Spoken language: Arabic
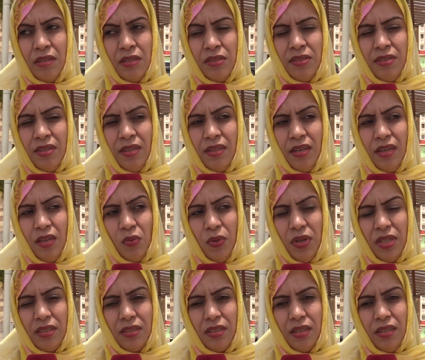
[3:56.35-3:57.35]
استدعى
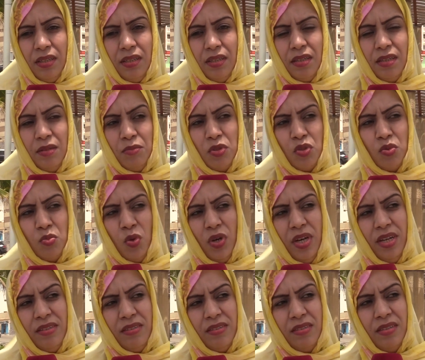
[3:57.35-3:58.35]
الوالي دخيل
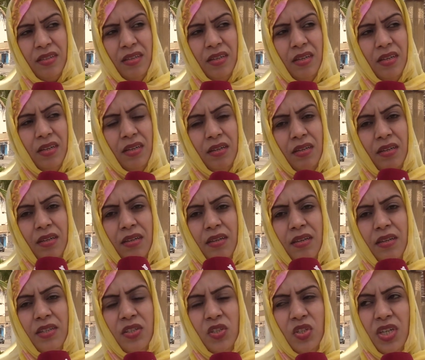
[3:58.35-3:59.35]
المجموعات
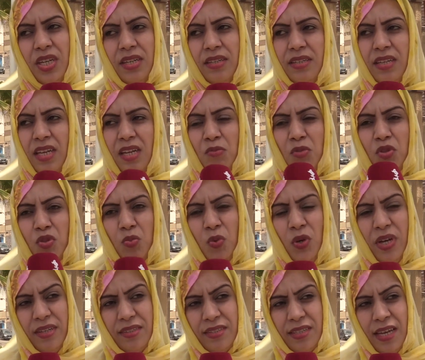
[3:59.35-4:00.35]
اللجان ديال
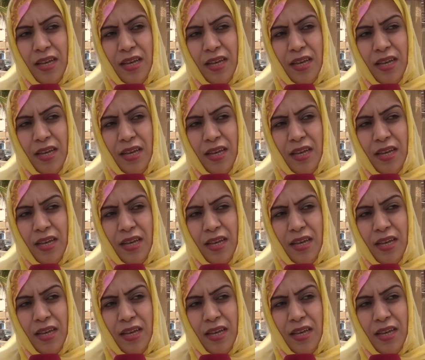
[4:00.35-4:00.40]
المجموعات